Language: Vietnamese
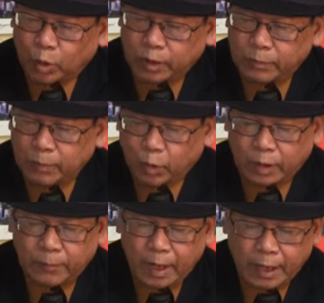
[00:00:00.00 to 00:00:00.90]
một tháng mười
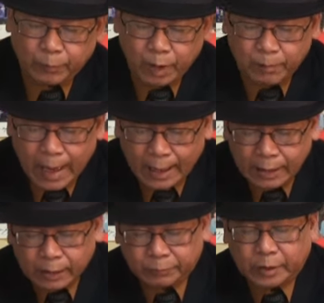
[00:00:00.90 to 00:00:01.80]
một năm hai nghìn không trăm mười ba.
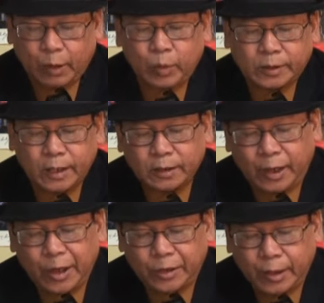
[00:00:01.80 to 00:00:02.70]
Và theo nguyên tắc
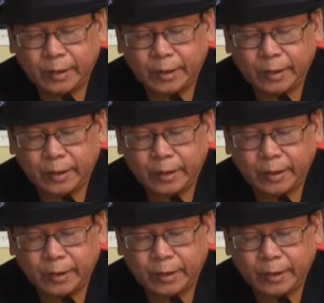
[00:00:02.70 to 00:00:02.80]
thì a